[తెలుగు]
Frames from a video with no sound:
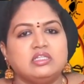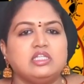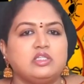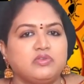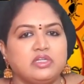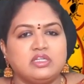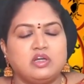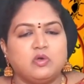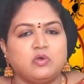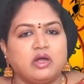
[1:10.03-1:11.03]

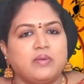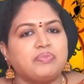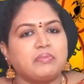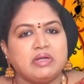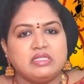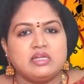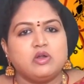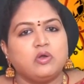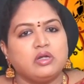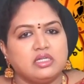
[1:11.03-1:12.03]
సిచ్యువేషన్లో కూడా మంచి
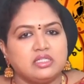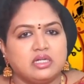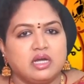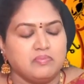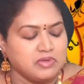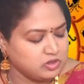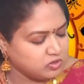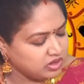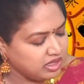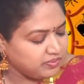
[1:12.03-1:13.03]
రికగ్నైషన్
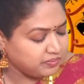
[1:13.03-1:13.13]
కనిపిస్తుంది